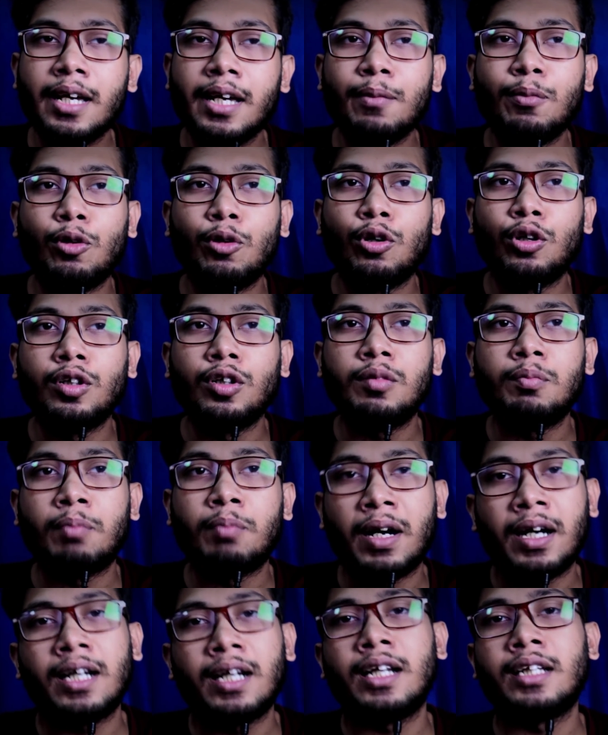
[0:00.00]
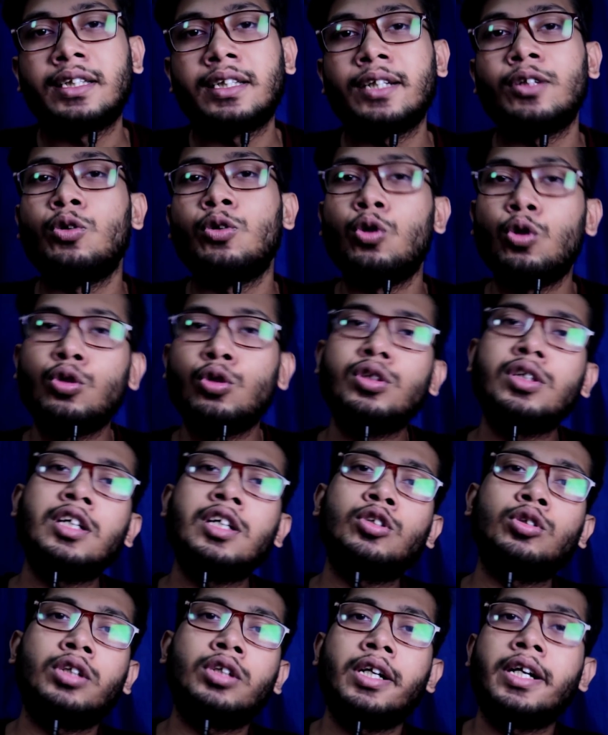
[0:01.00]
এবং বাংলাতে
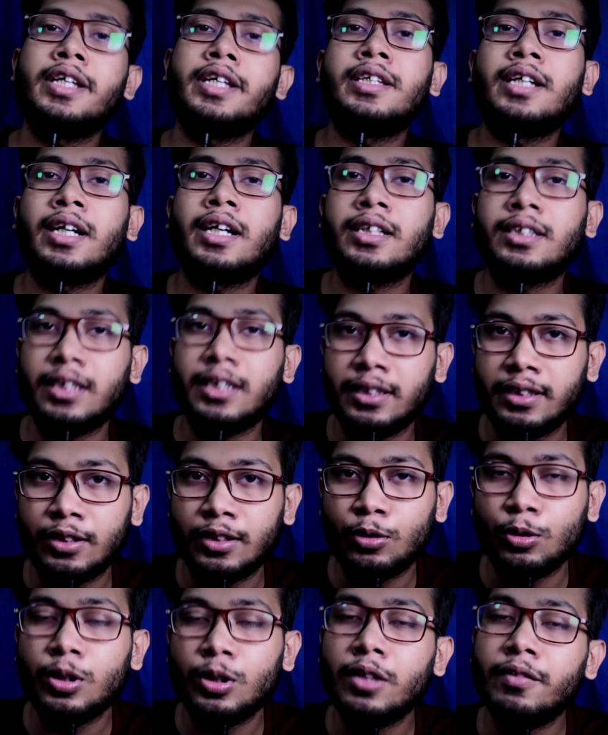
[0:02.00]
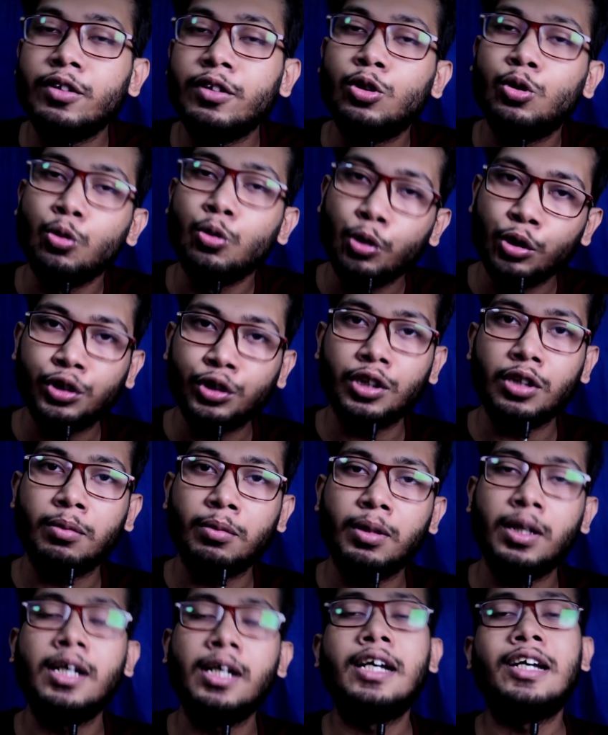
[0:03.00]
গোলন্দাজও থার্টিন্থ আগস্ট আসছে তো দেবের দুটো
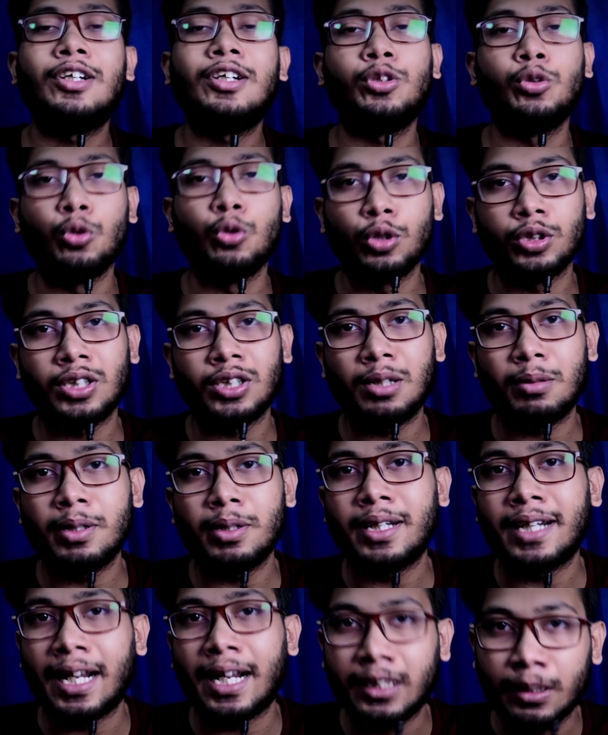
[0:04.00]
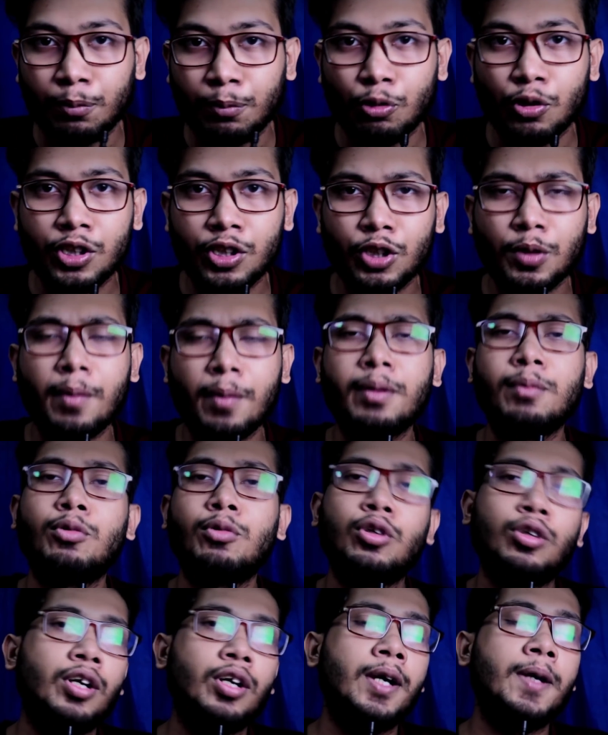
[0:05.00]
সিনেমা দুটো সিনেমায় ক্লাসে পড়েছে তো আমার
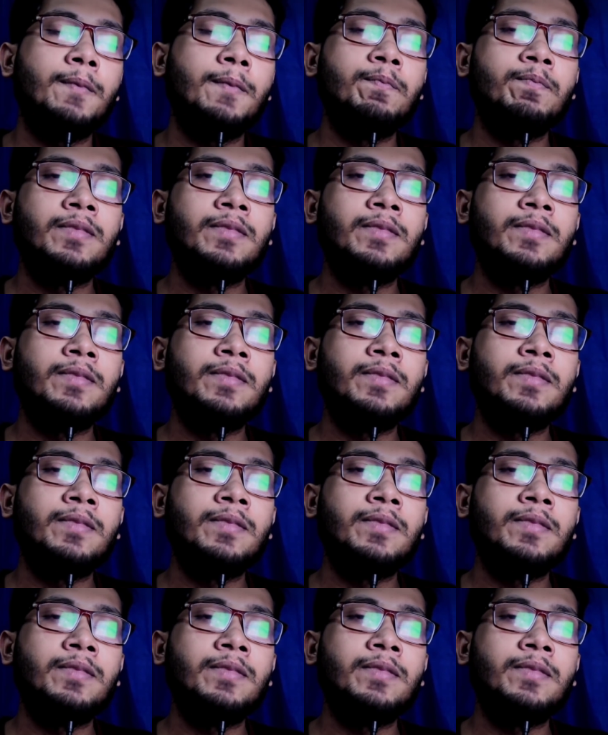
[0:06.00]
মনে হয়